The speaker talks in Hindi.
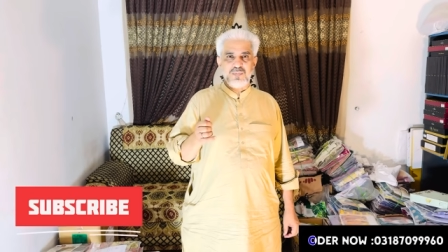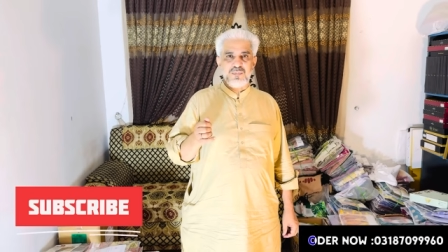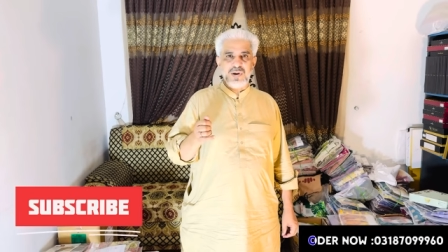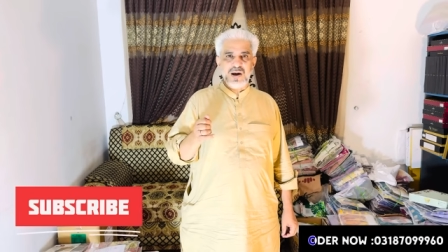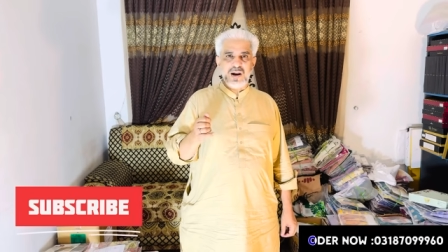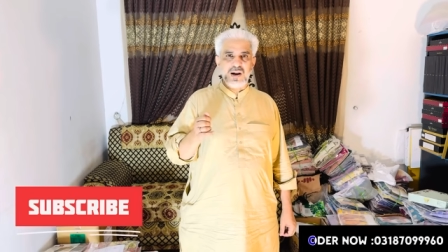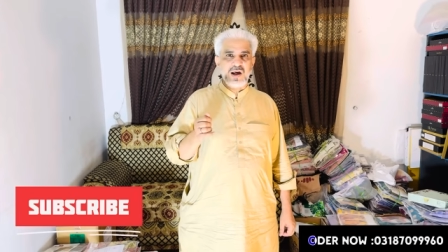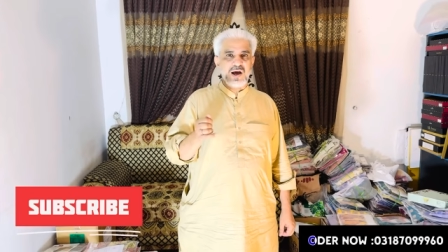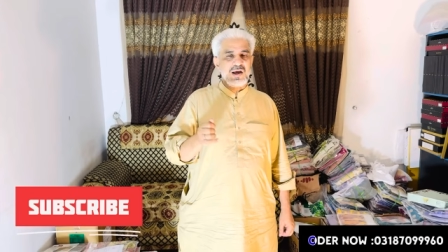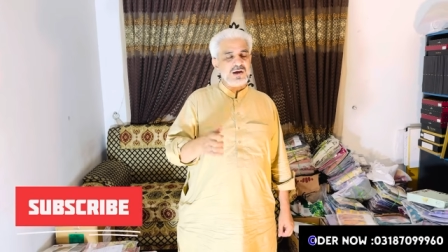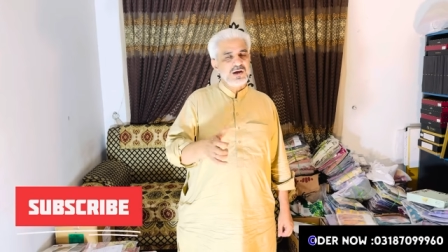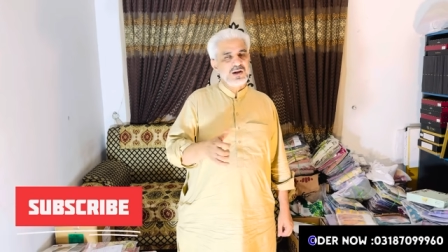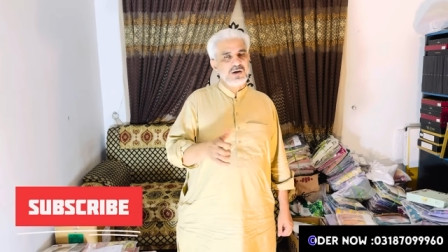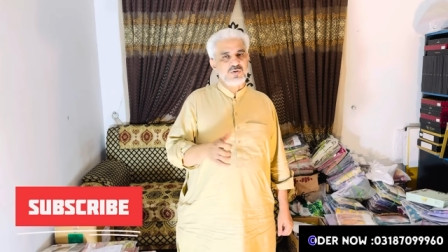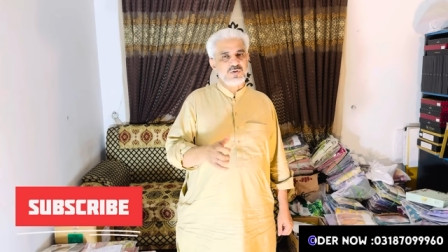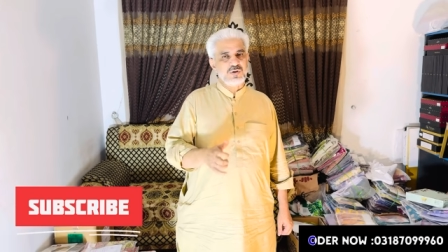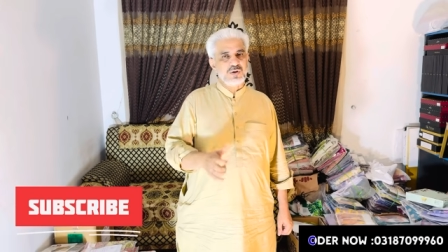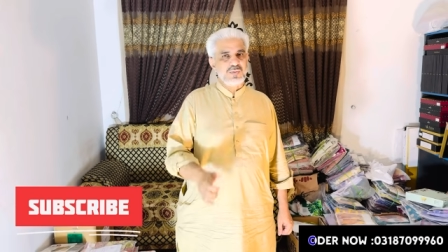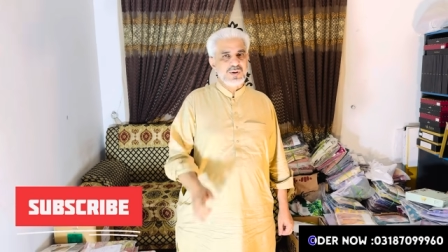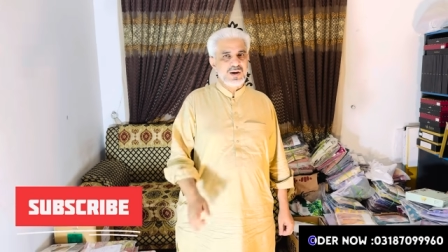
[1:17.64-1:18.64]
बेल आइकन
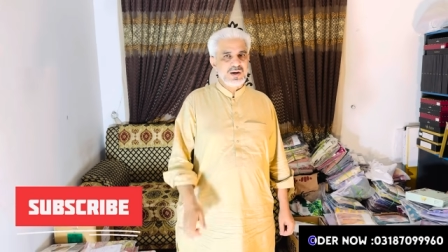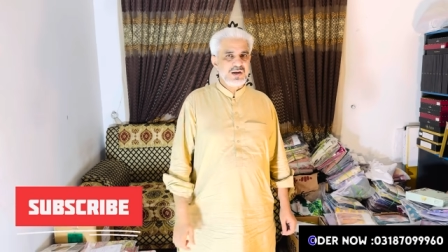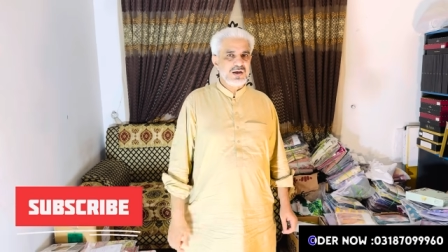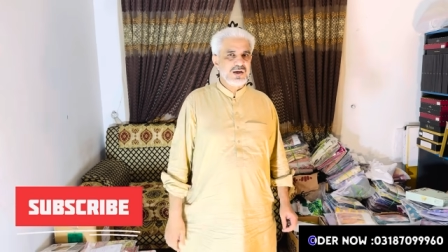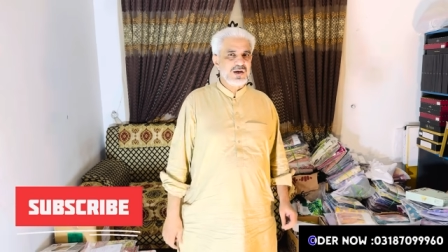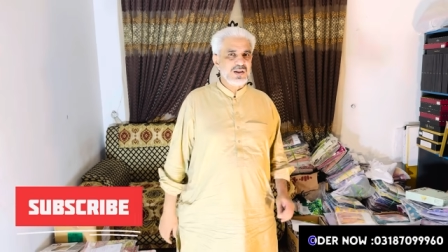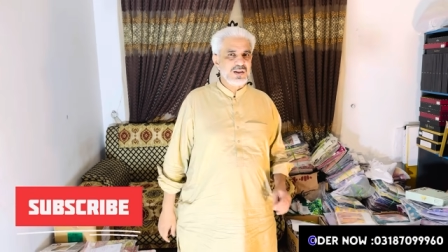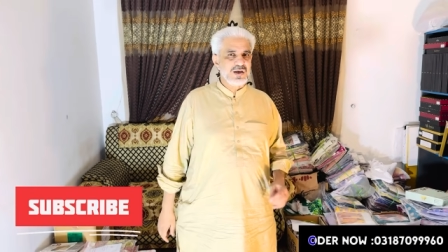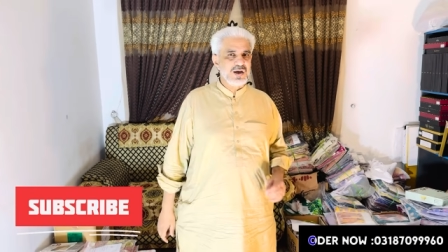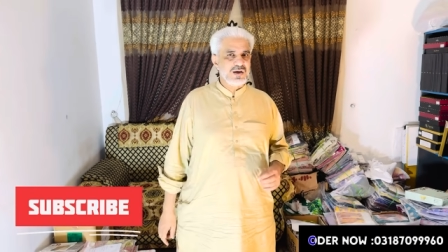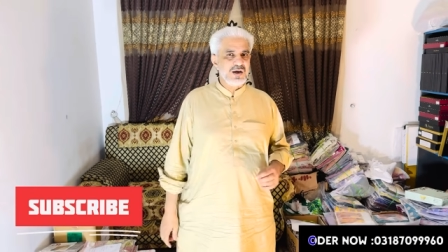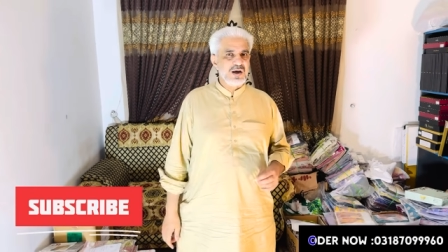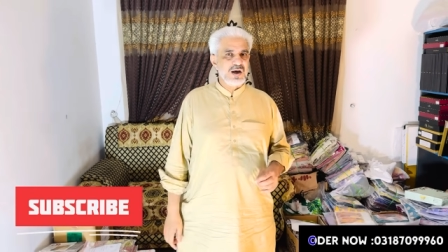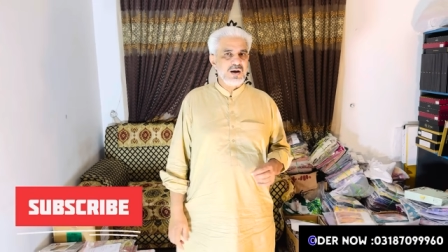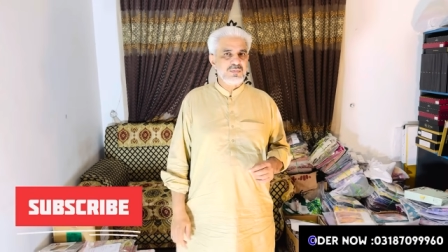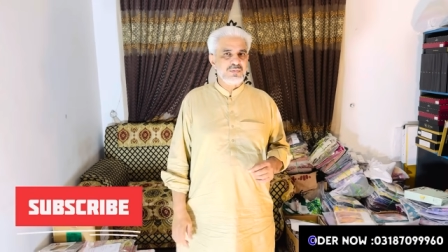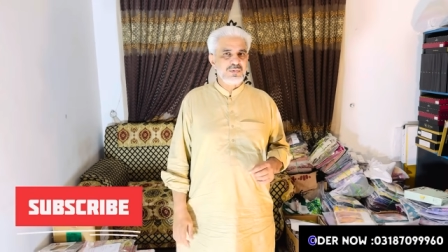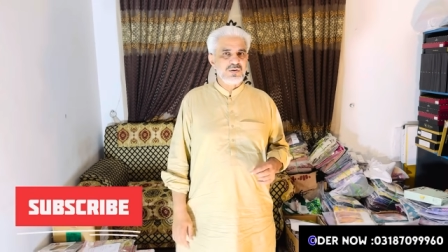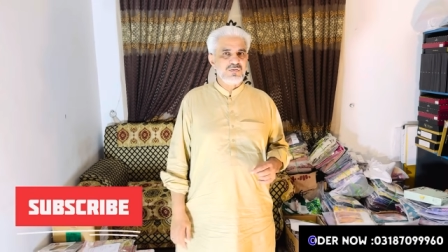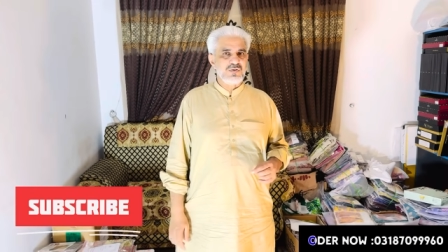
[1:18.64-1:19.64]
को दबाइएगा ताकि
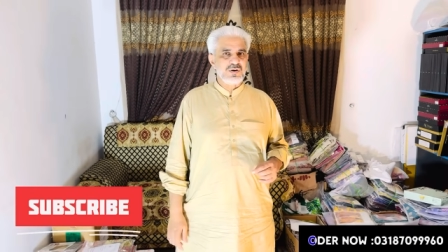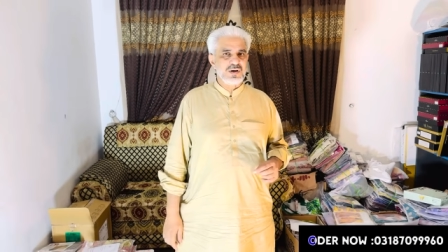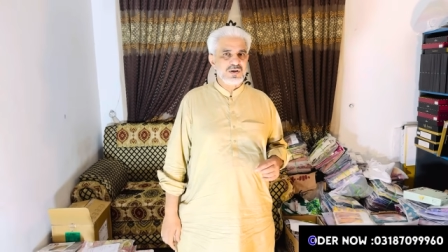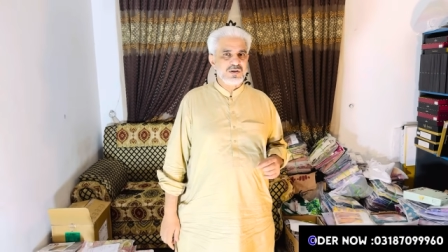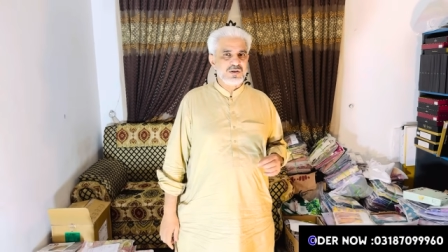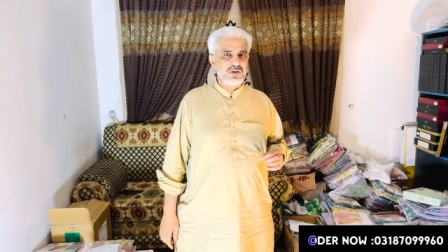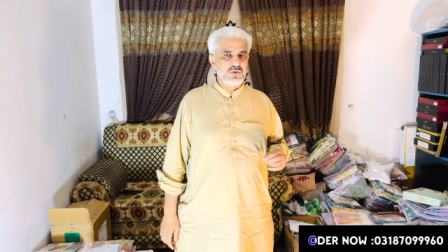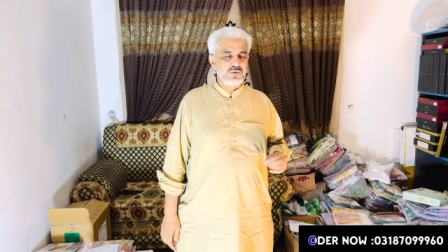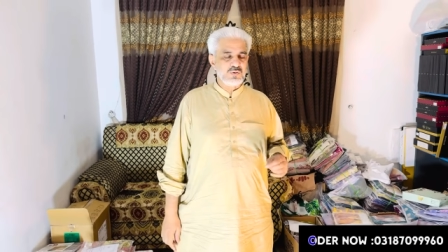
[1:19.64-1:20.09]
आपकी वजह से